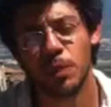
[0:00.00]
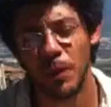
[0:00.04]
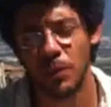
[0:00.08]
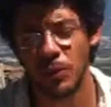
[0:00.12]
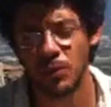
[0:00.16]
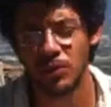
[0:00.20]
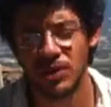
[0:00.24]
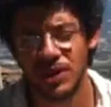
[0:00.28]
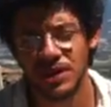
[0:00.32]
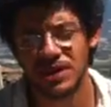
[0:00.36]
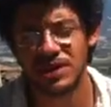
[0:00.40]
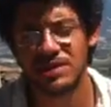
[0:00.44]
il
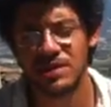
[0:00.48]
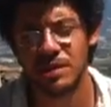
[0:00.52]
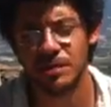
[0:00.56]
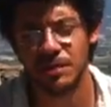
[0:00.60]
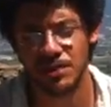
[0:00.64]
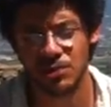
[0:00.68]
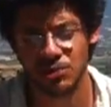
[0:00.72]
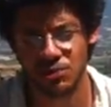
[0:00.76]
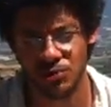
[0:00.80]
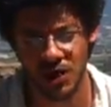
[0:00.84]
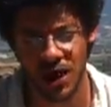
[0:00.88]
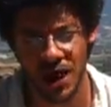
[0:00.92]
proprio interesse
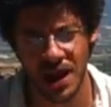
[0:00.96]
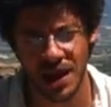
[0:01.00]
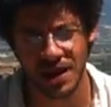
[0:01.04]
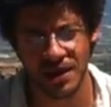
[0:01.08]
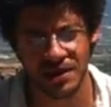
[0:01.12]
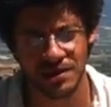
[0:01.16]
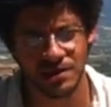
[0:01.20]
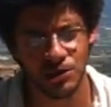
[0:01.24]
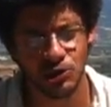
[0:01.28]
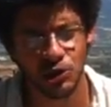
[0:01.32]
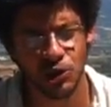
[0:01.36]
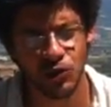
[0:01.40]

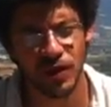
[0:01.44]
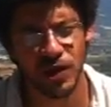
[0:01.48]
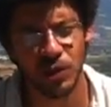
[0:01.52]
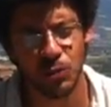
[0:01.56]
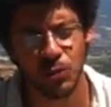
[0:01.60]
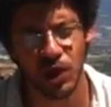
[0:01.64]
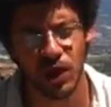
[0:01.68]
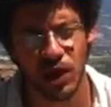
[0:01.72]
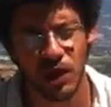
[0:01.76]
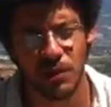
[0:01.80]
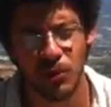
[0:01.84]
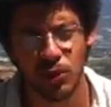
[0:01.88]
personale si giova in
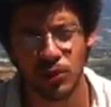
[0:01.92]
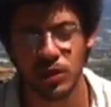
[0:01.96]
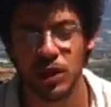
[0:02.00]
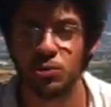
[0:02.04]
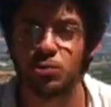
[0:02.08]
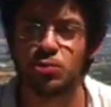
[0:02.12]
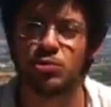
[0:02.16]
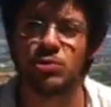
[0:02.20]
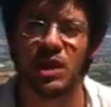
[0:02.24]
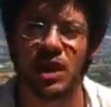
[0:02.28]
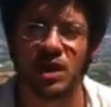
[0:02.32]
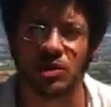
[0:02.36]
qualche modo a
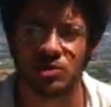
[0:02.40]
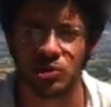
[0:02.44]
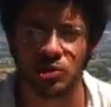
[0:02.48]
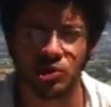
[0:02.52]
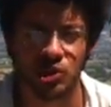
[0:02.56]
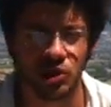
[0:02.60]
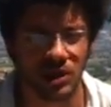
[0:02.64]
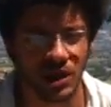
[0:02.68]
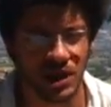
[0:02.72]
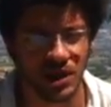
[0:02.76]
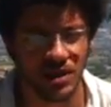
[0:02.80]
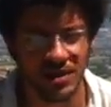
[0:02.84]
tutta la
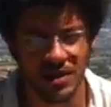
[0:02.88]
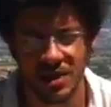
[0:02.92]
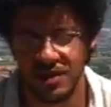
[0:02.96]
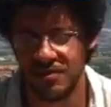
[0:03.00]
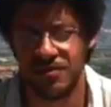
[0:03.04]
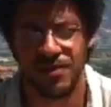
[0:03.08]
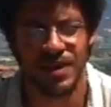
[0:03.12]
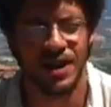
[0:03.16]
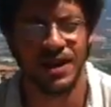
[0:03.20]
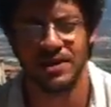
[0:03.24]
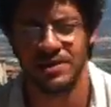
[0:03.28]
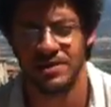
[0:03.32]
società è
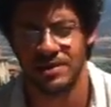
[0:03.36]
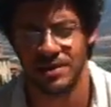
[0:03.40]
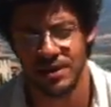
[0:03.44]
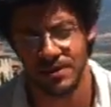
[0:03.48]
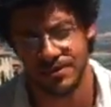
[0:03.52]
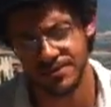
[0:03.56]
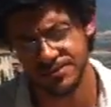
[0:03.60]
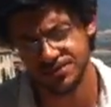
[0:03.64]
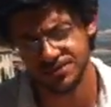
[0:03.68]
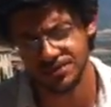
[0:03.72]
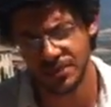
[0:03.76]
falsa.